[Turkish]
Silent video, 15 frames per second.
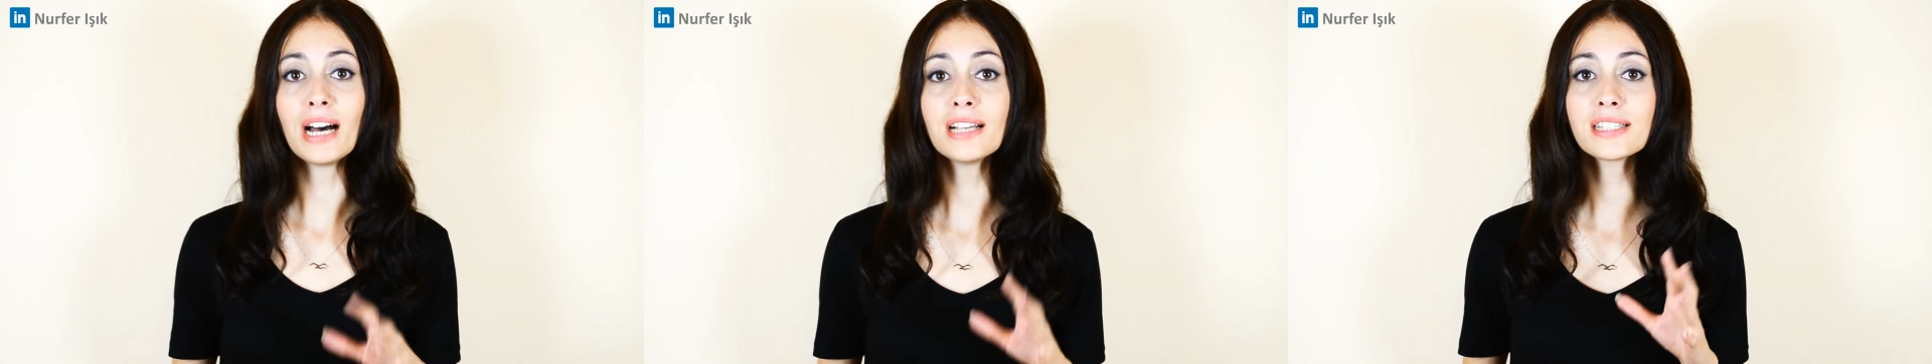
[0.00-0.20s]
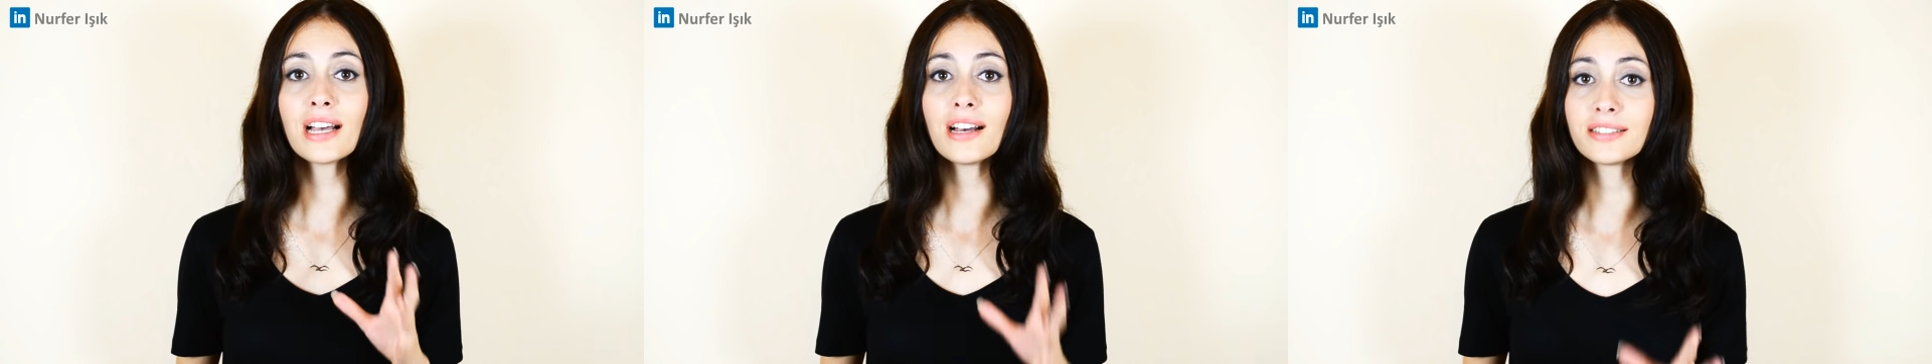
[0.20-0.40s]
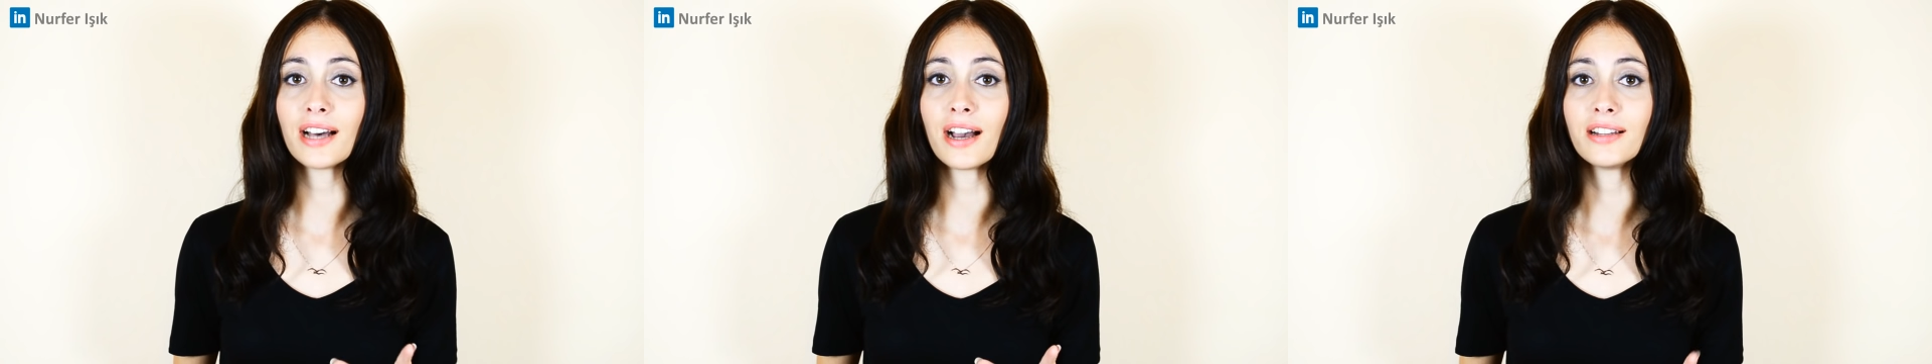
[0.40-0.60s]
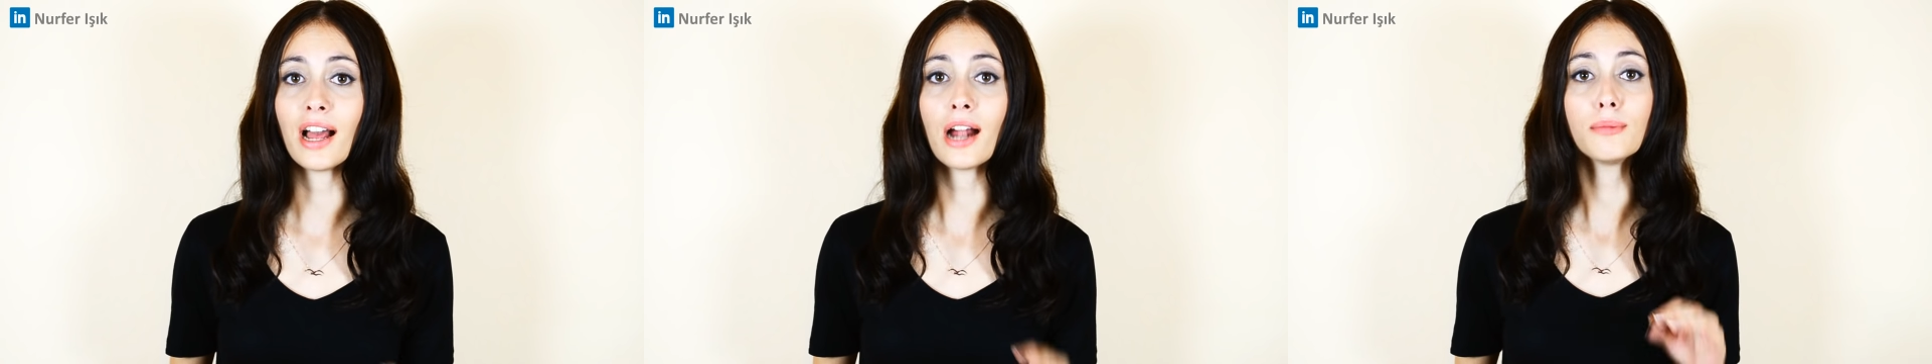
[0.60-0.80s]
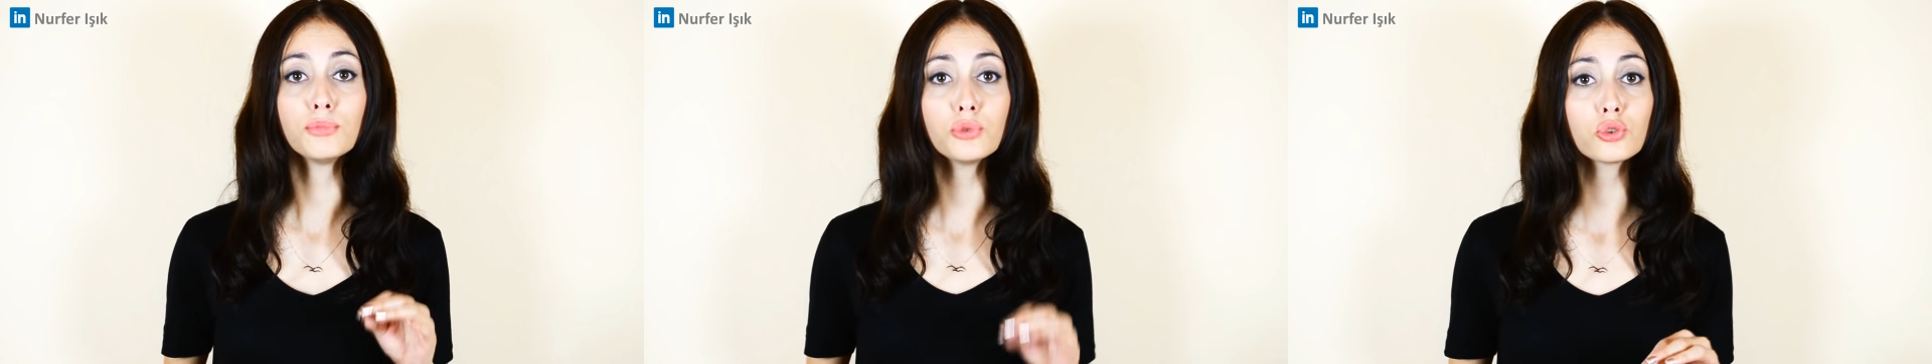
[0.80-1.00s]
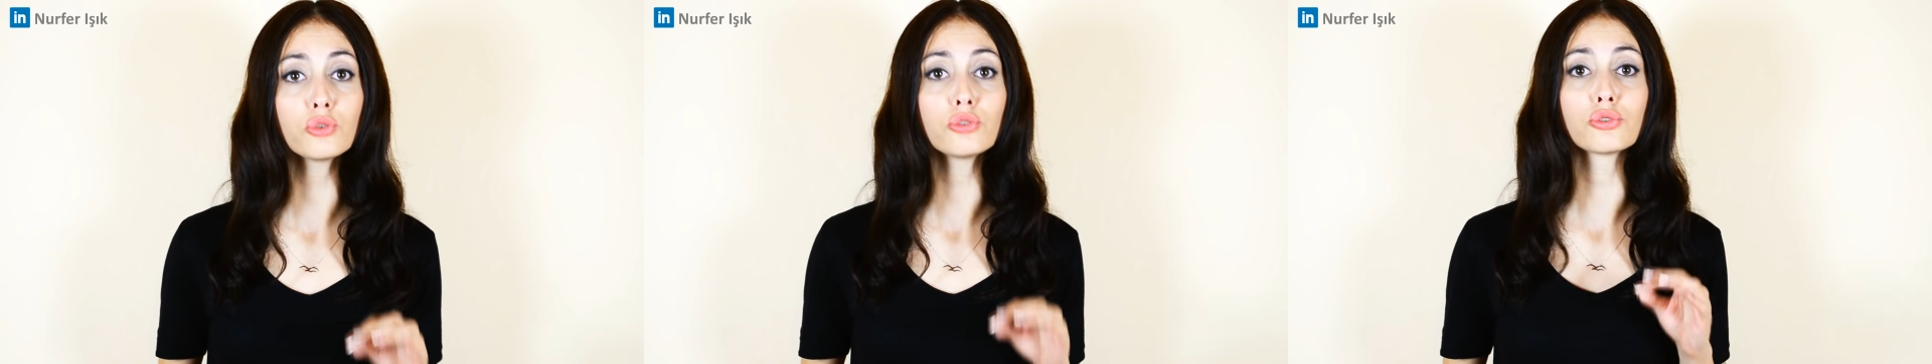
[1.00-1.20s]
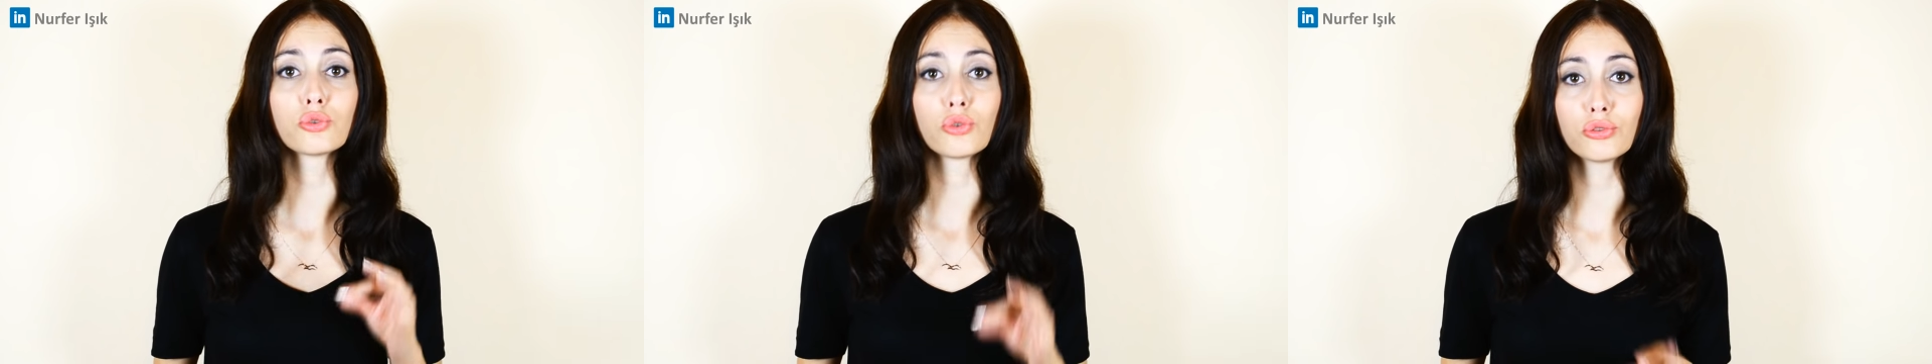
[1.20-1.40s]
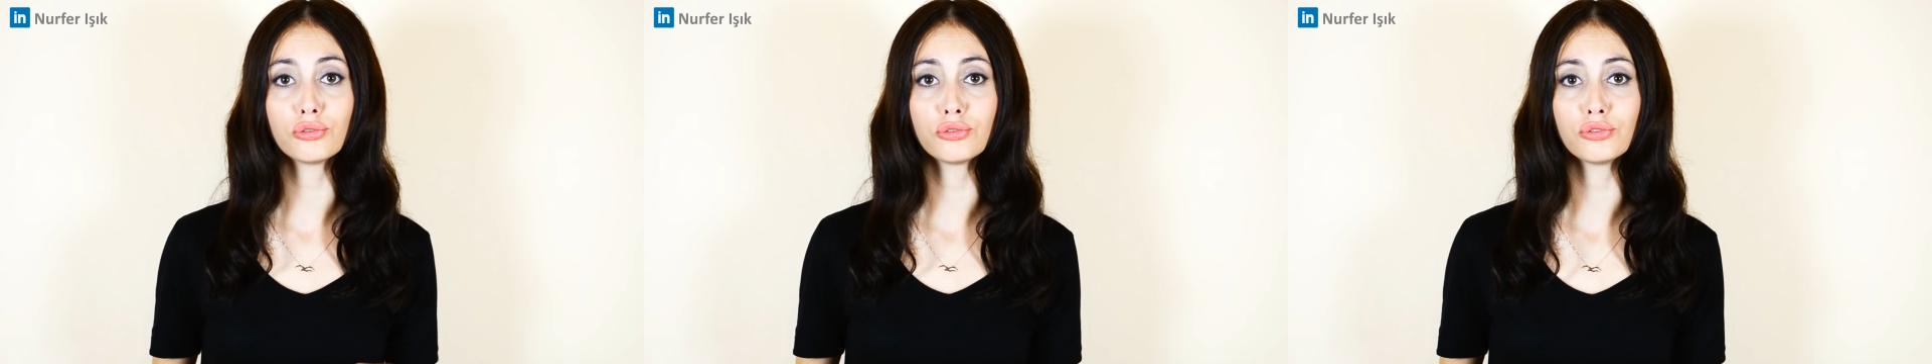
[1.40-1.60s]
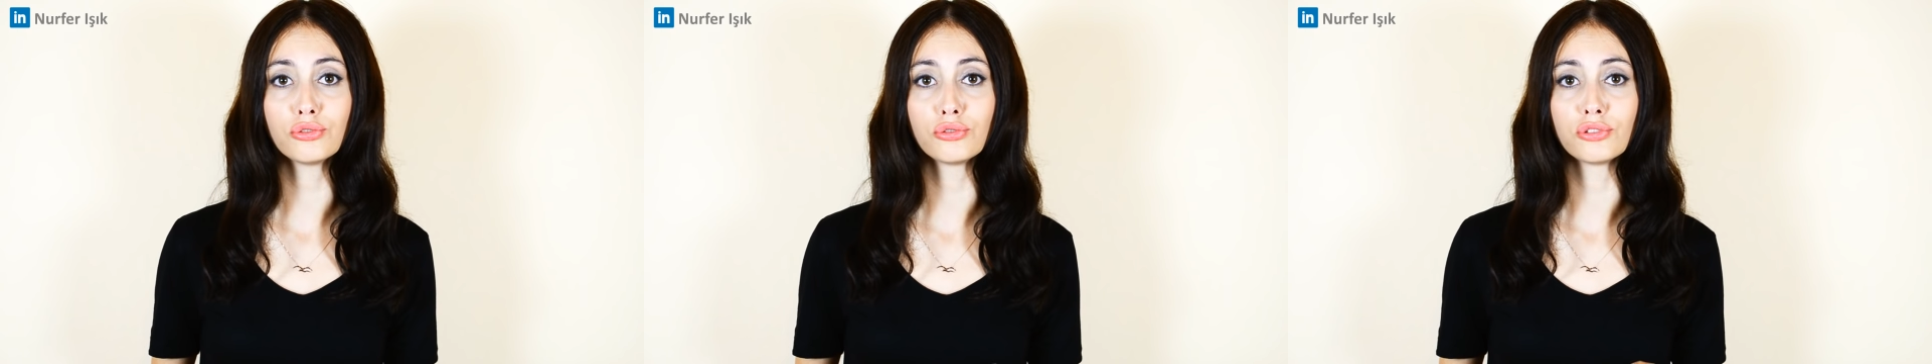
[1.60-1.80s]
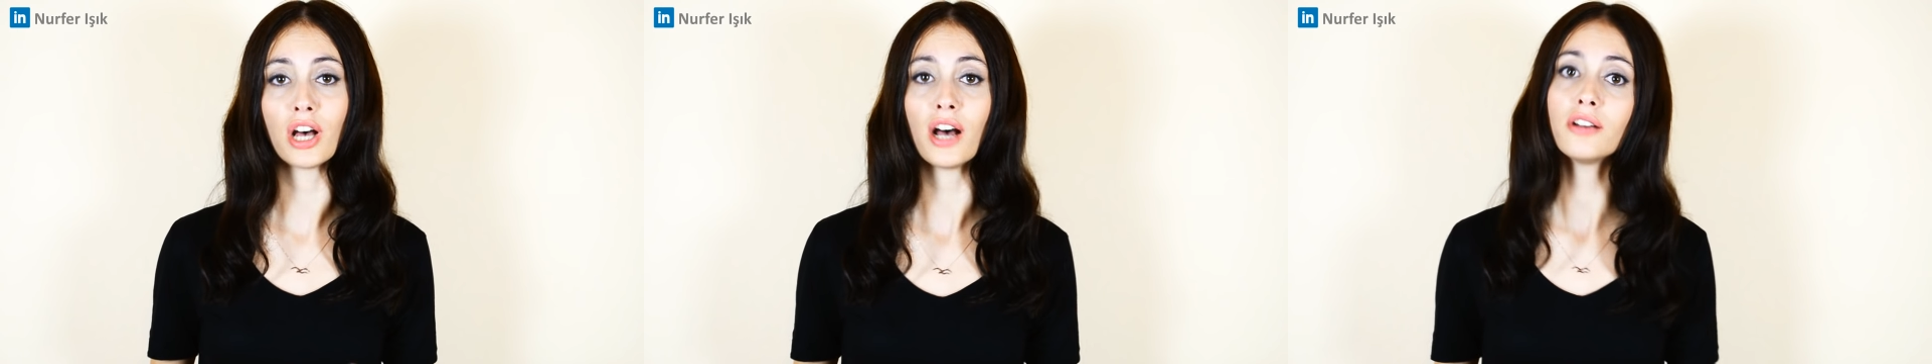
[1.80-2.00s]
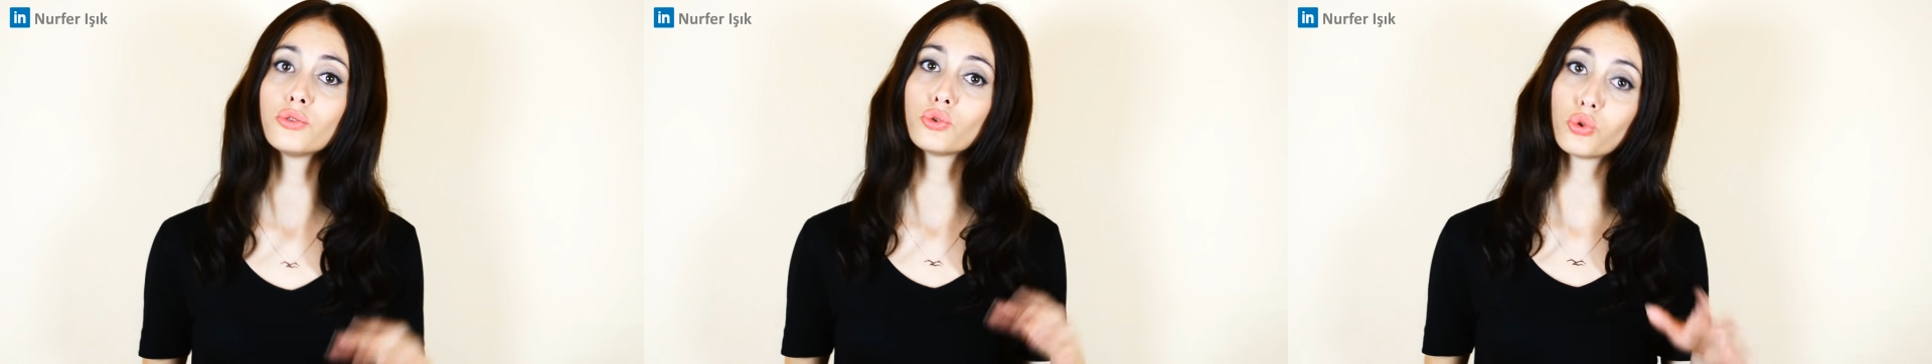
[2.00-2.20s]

Bazı adaylar bu soru sorulduğunda